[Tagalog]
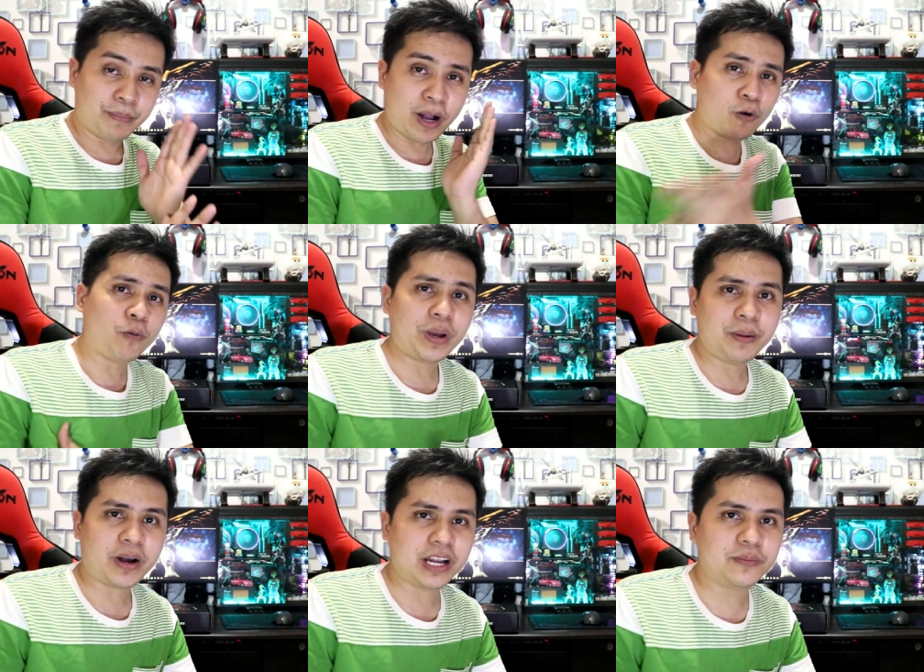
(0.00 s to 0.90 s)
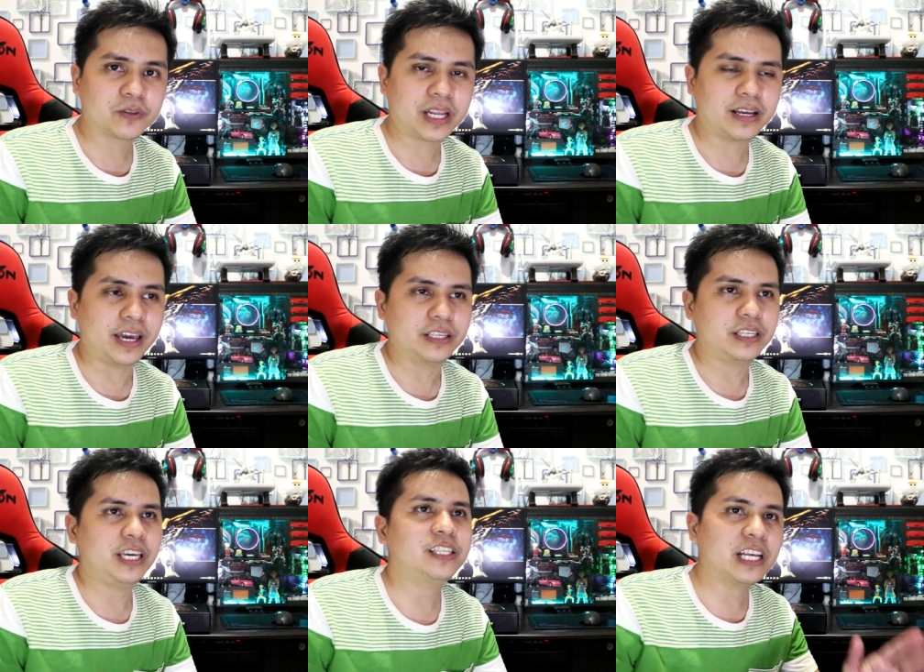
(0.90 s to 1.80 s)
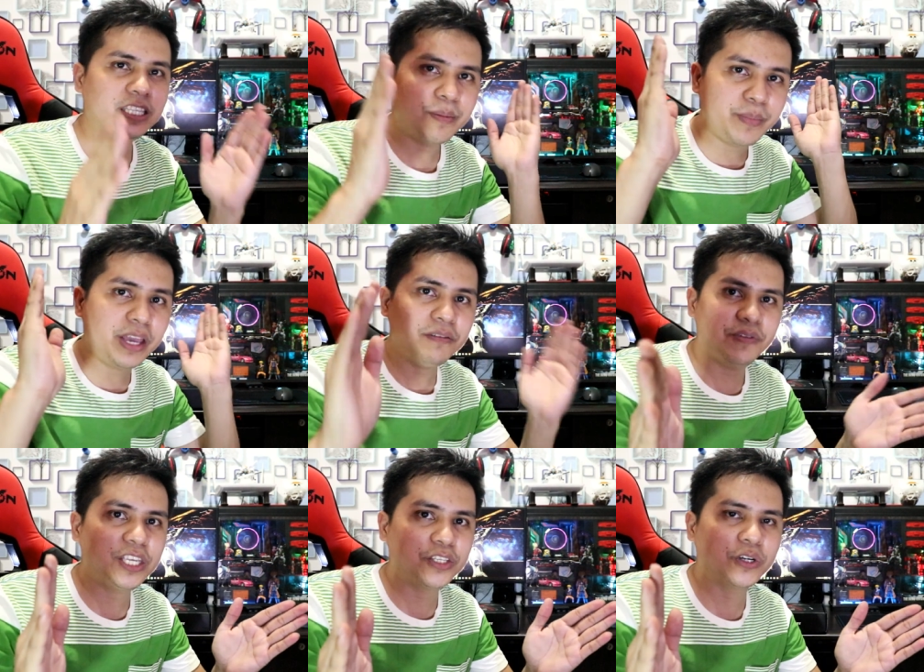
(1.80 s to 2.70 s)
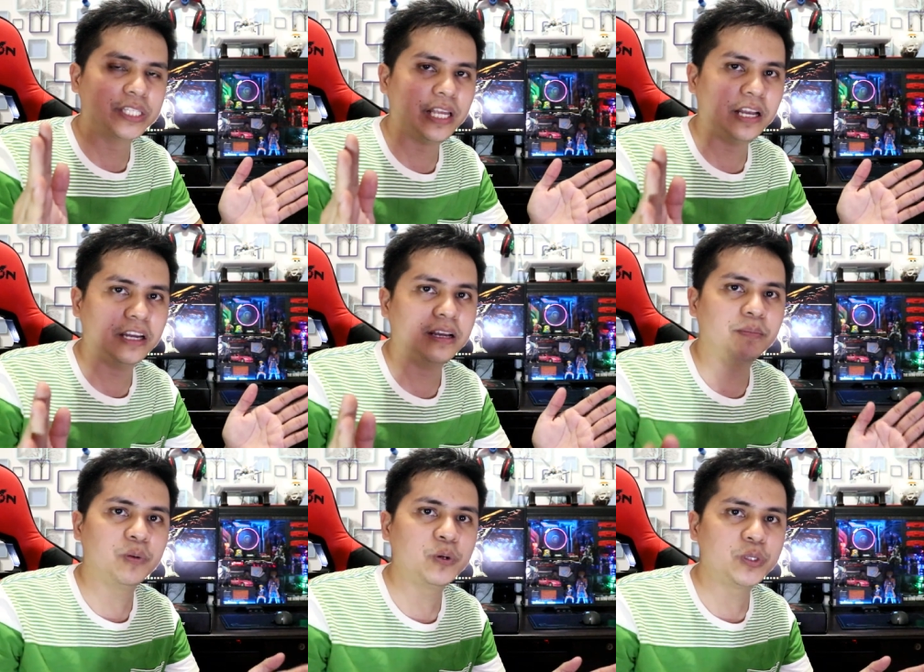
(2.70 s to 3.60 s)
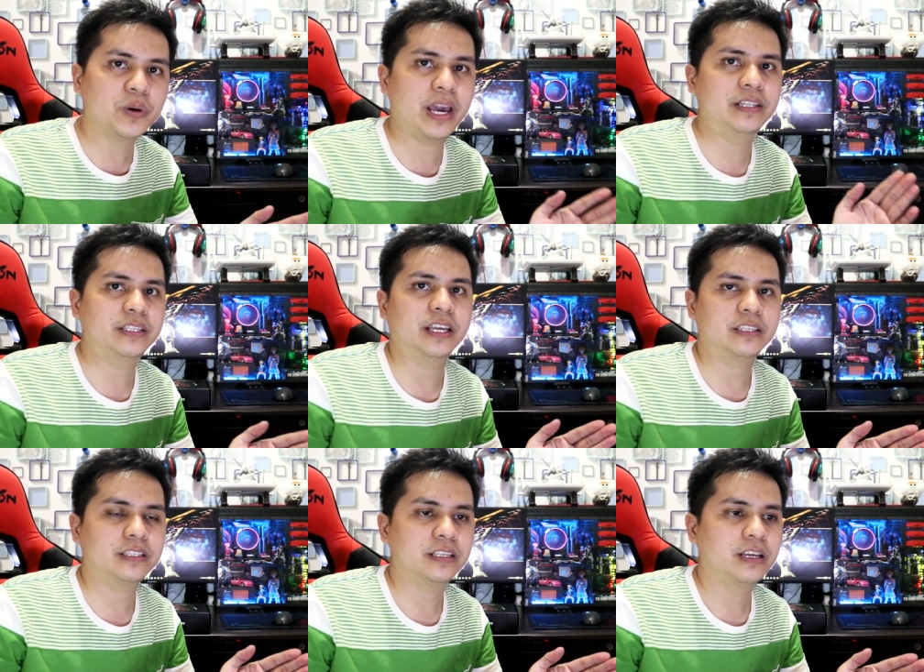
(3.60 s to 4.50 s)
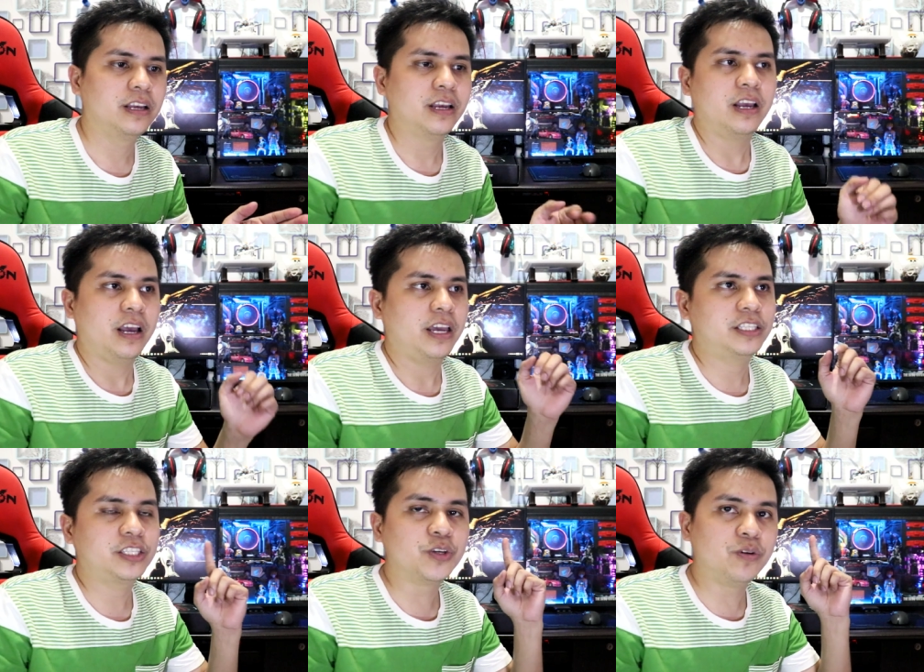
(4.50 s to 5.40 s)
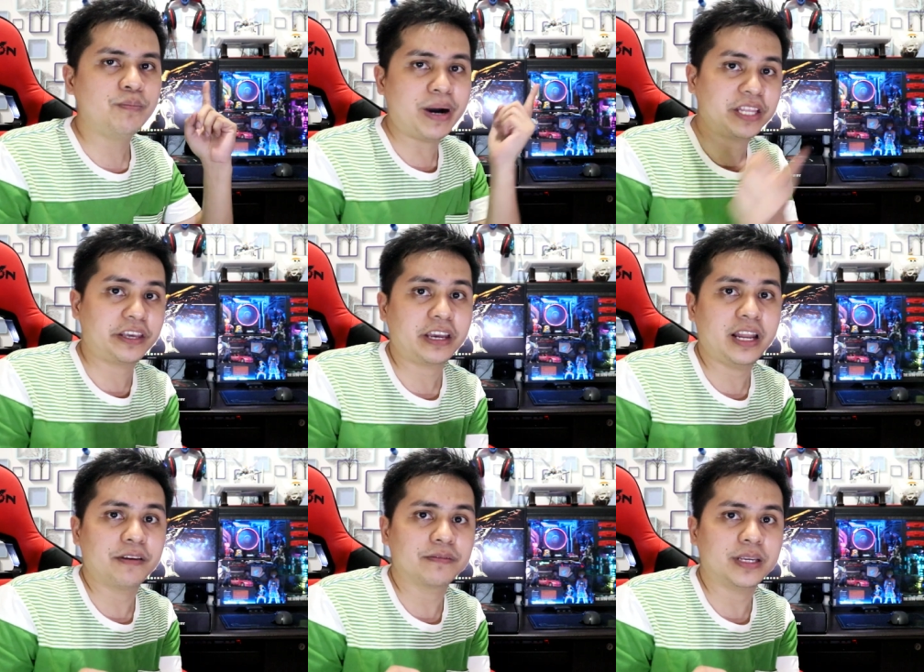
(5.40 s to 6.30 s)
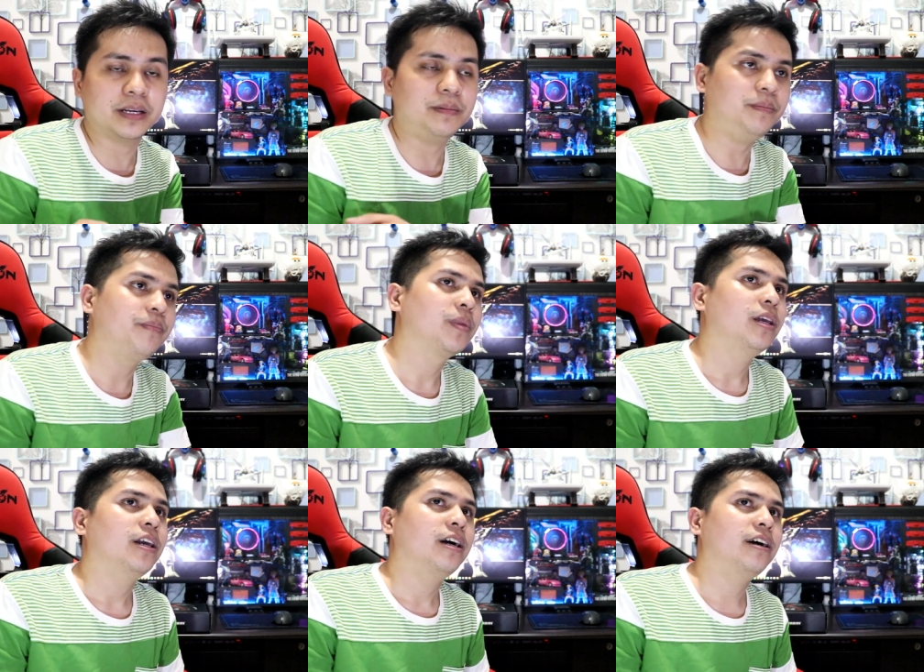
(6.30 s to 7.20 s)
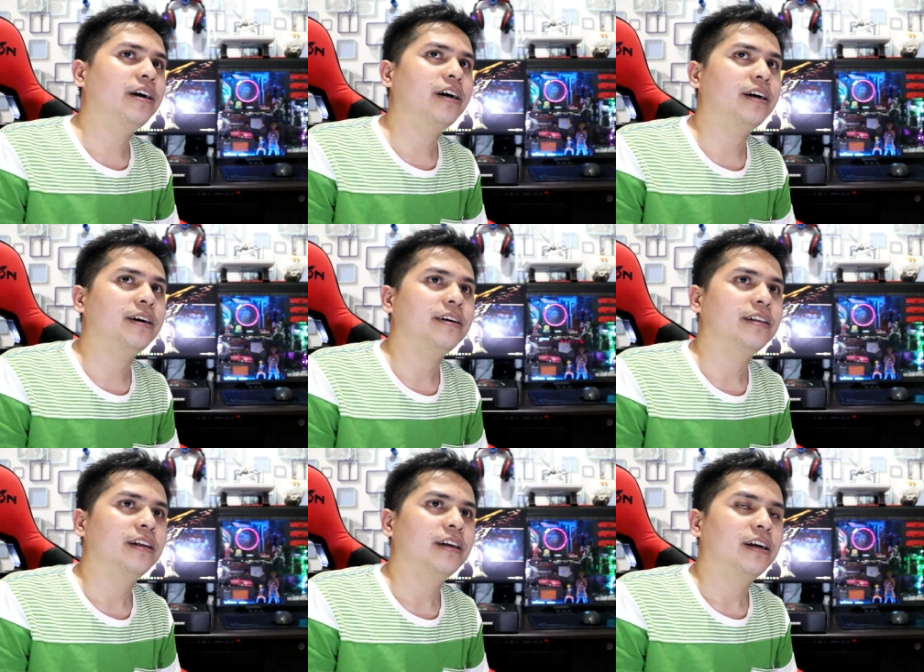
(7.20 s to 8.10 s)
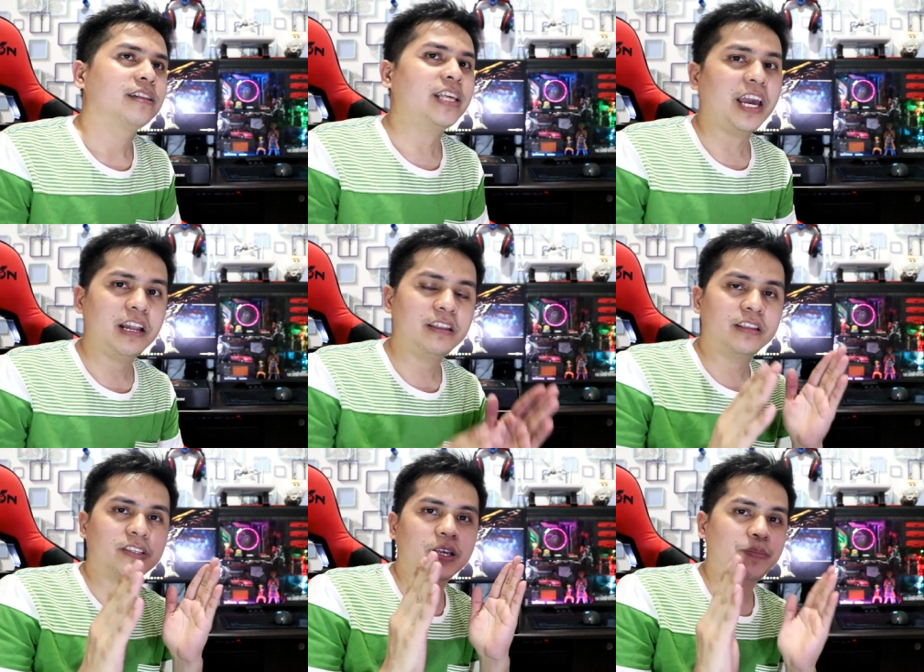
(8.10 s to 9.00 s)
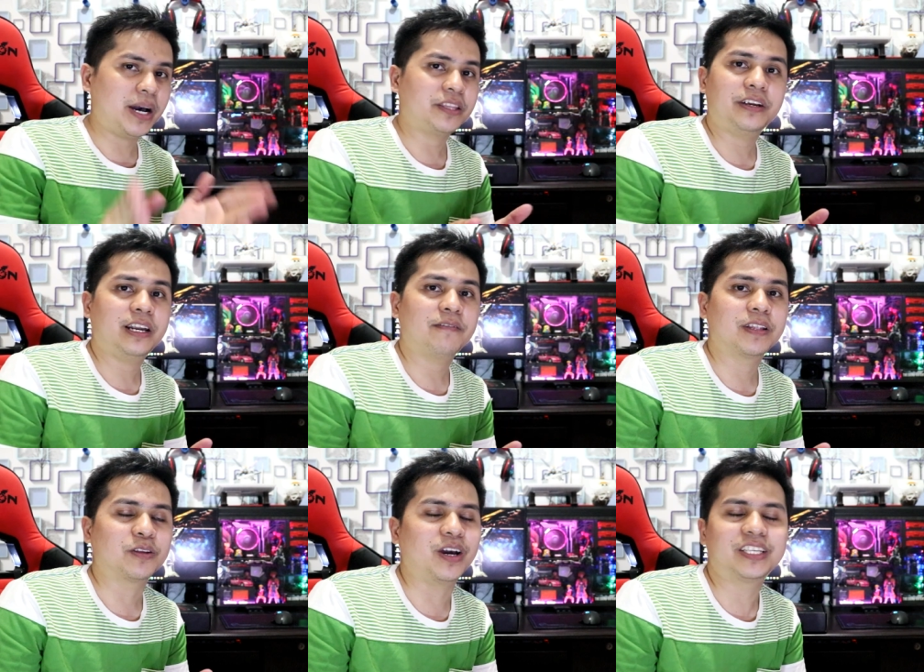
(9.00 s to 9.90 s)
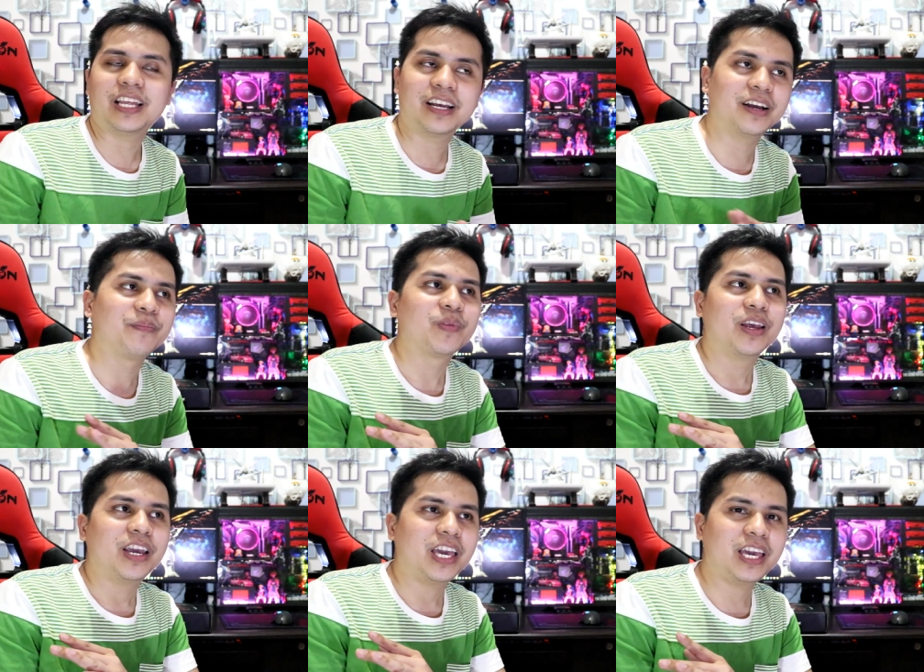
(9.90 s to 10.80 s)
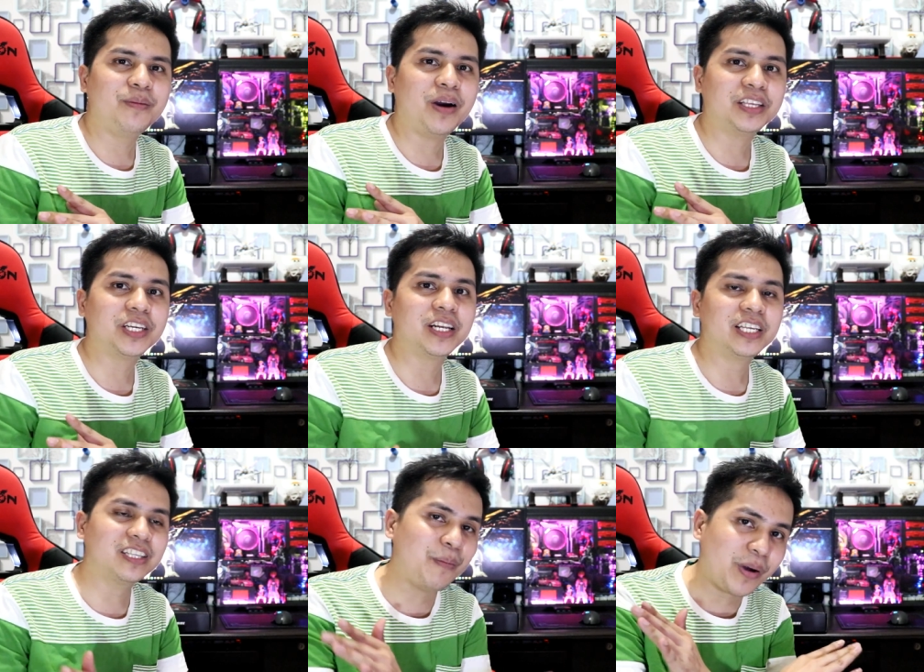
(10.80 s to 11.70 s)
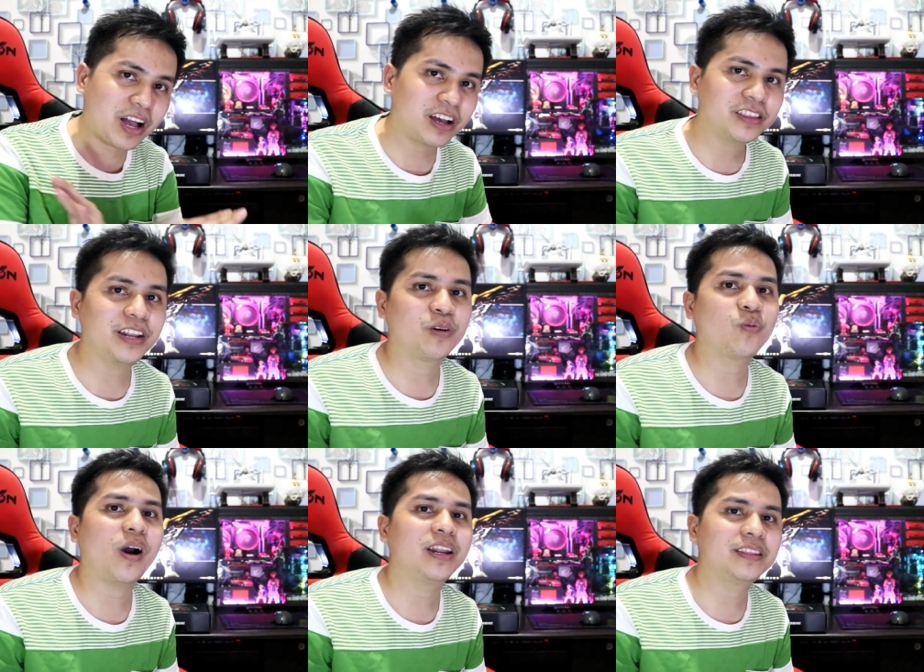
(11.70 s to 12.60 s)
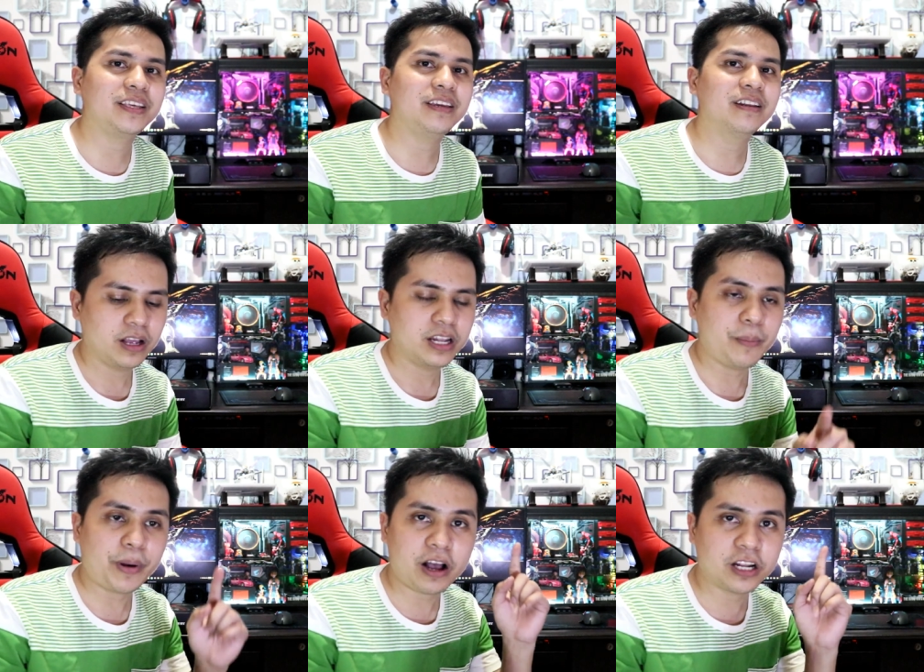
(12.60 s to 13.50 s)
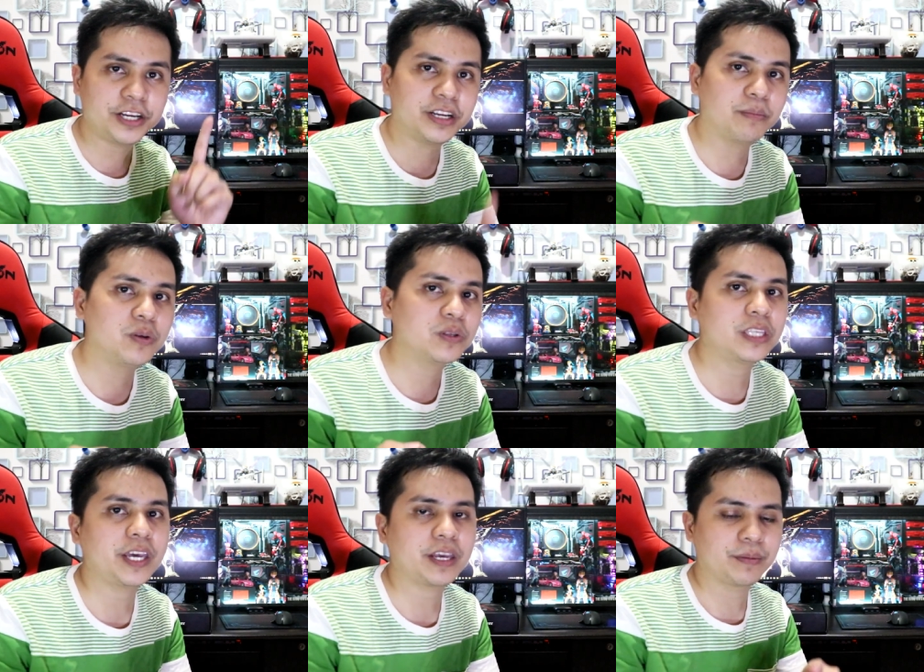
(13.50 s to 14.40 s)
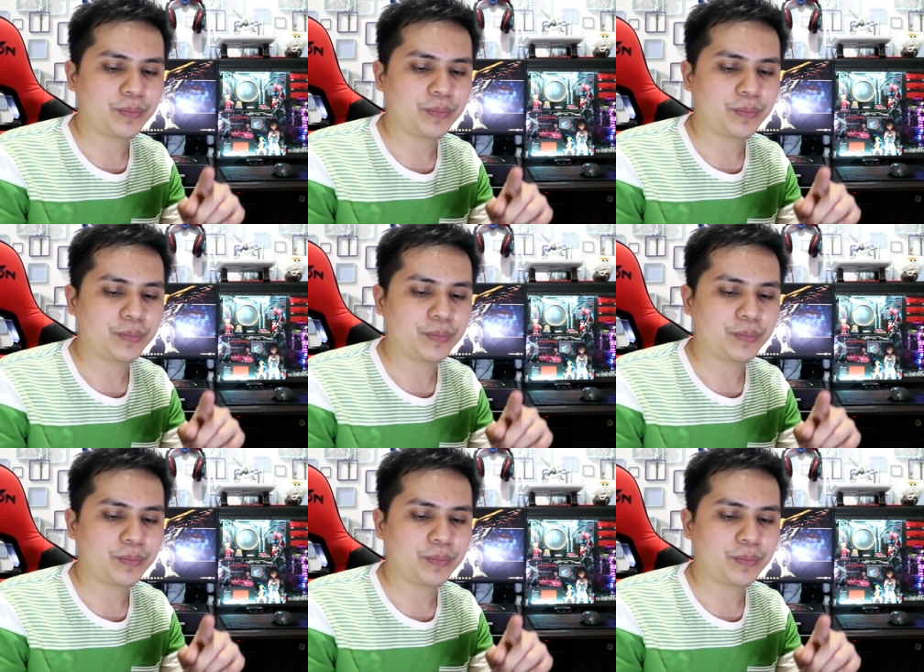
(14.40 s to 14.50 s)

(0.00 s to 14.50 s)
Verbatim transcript: Bago ko pala makalimutan guys, isa sa main features talaga ng Bluejo headsets is yung battery life niya. Uh, dahil sa battery life na to guys, talaga imagine guys, napakaganda ng quality, napaka-clear ng music,